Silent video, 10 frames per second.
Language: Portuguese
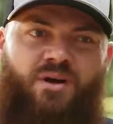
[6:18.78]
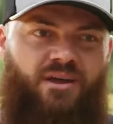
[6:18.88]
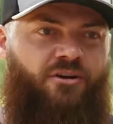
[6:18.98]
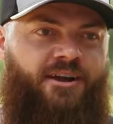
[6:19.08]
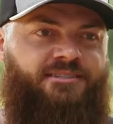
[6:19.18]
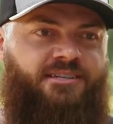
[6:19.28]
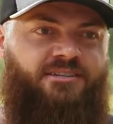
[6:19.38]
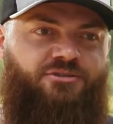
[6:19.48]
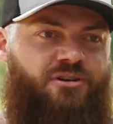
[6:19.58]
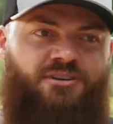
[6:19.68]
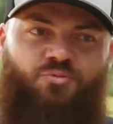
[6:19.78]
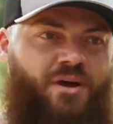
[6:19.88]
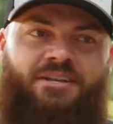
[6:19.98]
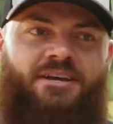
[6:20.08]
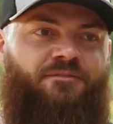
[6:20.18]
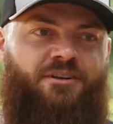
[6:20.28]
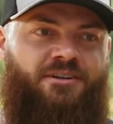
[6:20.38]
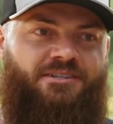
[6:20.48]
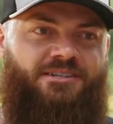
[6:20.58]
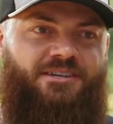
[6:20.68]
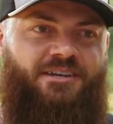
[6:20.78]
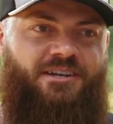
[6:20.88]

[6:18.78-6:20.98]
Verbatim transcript: Eu fui ousado, a picape tá bem diferente